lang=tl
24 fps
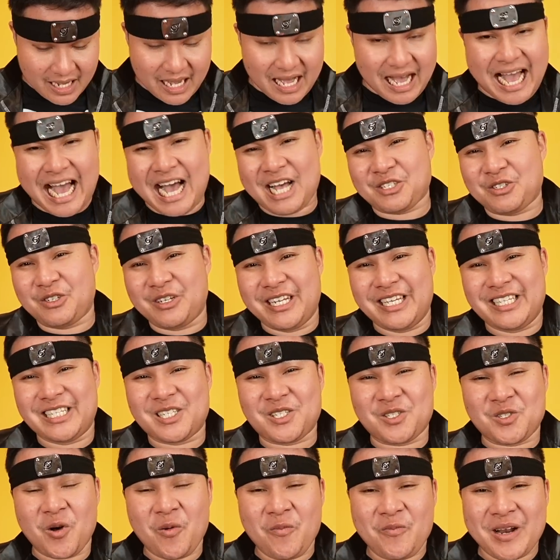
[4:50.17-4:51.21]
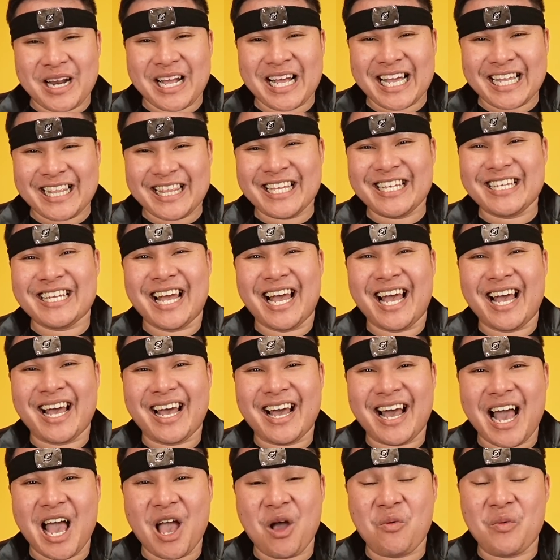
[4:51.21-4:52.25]
Actually, sa sobrang ganda niya,
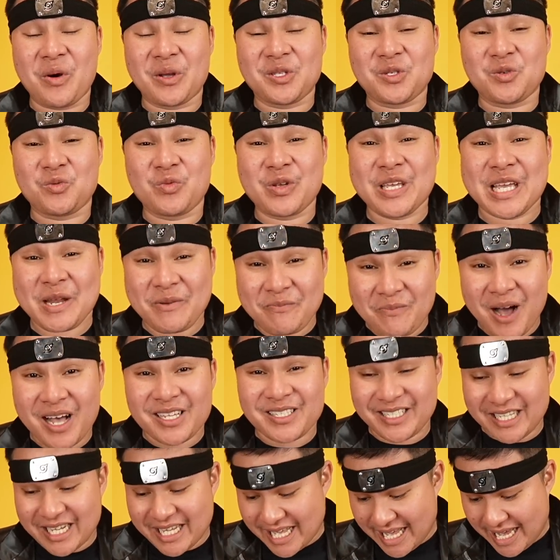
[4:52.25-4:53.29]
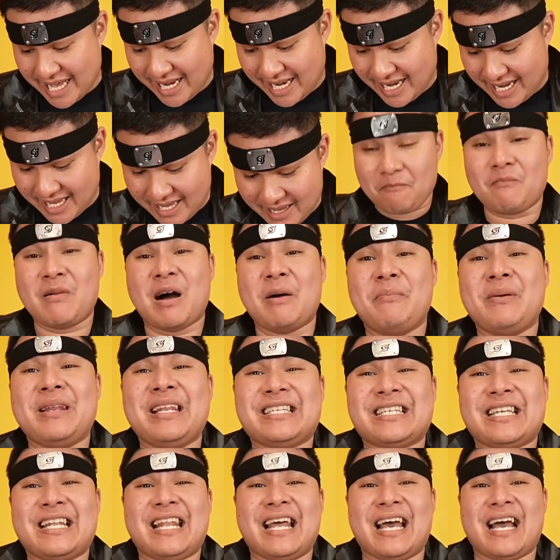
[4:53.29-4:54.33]
I want to re-unbox it again.
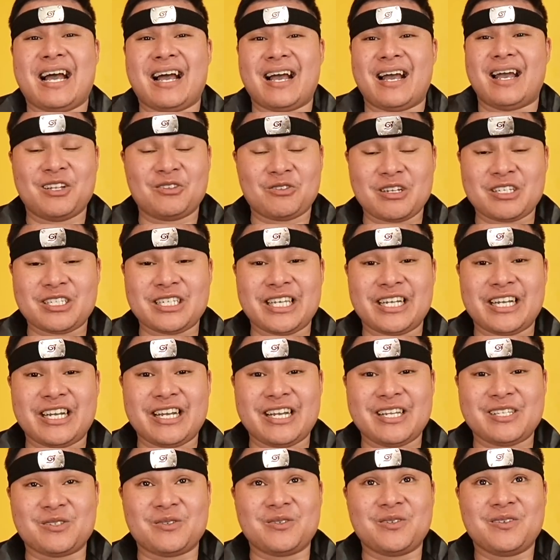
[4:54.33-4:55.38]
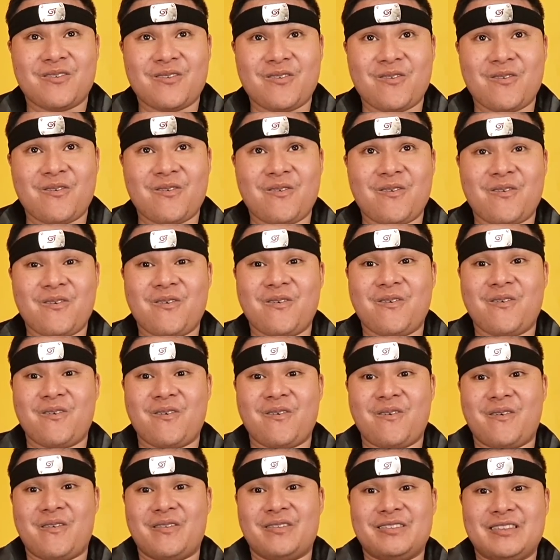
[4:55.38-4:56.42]
Mabilisan lang. Ito na siya i-release, oh.
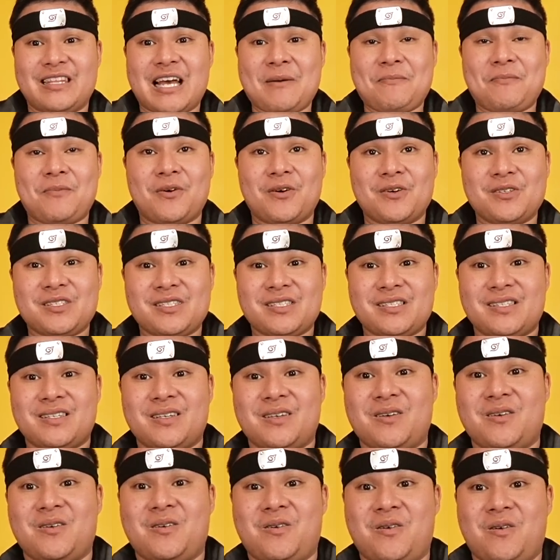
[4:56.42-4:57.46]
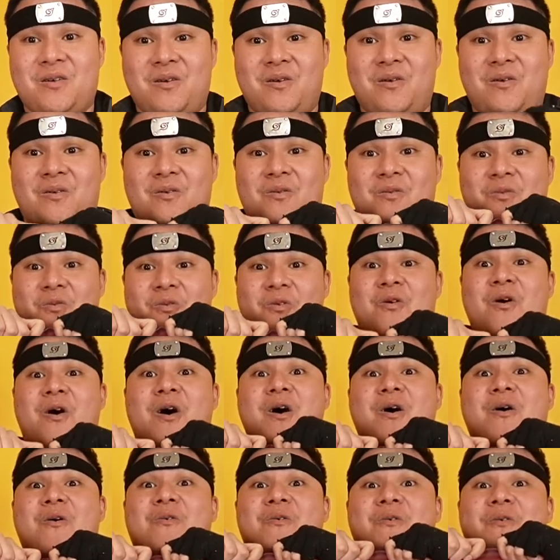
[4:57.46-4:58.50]
Tapos,
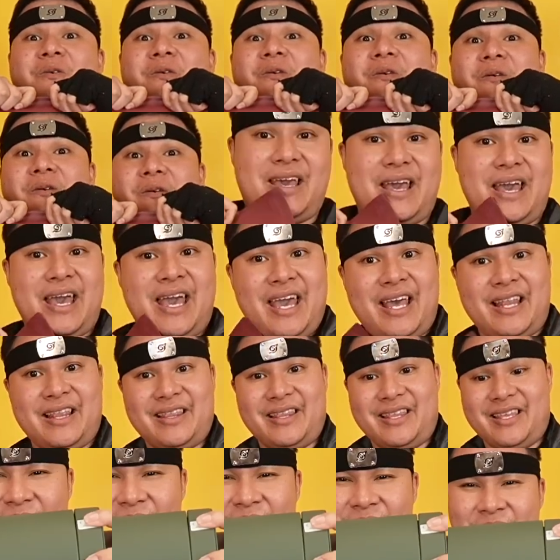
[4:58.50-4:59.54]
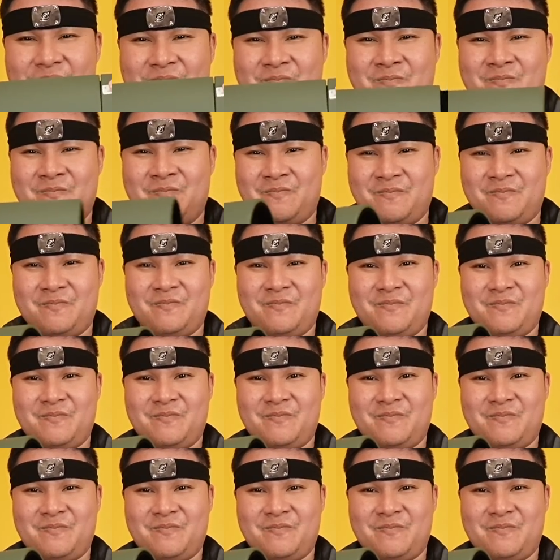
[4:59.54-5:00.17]
whoa! Oy! And, hmm,